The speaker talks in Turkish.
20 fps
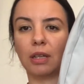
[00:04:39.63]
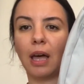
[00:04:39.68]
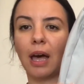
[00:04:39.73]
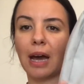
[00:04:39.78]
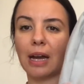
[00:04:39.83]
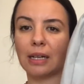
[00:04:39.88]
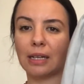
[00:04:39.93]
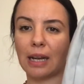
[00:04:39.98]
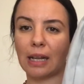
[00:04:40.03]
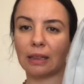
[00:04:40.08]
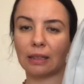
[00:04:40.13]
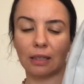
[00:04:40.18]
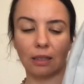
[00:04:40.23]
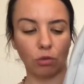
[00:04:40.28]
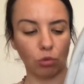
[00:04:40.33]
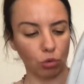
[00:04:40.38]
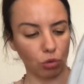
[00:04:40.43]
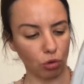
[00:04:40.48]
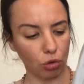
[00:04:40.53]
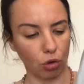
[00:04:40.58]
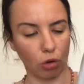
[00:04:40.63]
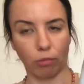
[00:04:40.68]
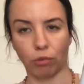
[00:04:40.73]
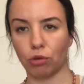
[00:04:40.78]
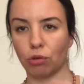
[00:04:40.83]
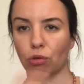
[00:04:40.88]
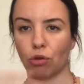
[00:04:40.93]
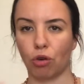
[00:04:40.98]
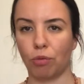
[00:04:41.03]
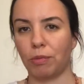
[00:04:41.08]
Her renkte de uyuyor.
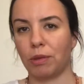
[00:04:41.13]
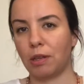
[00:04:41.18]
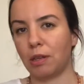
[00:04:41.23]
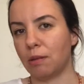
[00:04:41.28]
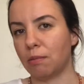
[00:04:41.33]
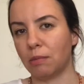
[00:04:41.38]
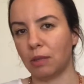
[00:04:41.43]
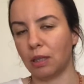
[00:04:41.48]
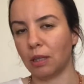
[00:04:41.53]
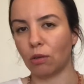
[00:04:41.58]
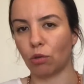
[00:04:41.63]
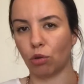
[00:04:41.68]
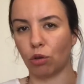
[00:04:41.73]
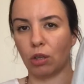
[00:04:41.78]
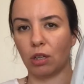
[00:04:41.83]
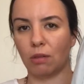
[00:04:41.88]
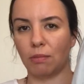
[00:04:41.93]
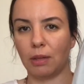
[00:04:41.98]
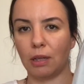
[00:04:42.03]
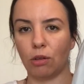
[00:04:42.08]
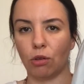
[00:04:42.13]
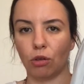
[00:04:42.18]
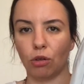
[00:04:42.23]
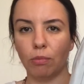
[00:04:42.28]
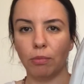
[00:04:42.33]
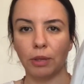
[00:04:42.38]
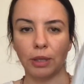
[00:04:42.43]
Bütün kombinlerimde de kullanabiliyorum.